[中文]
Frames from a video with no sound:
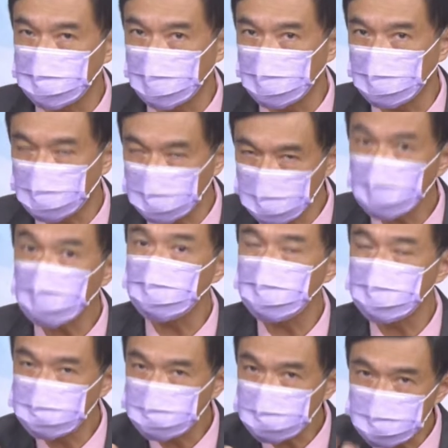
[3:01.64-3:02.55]
弹？我认
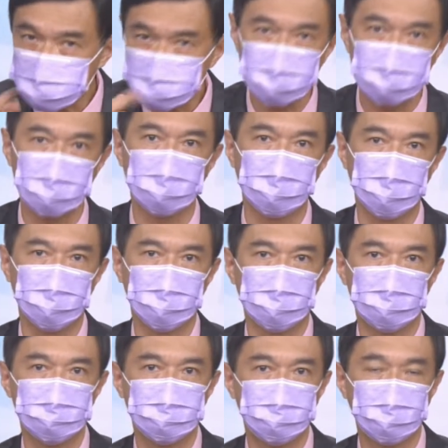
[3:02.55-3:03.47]
为确实是会的。
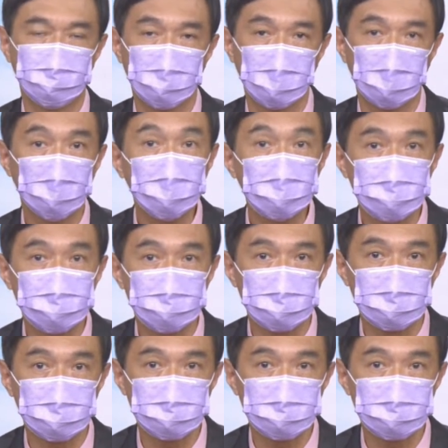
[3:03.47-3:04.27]
为什么？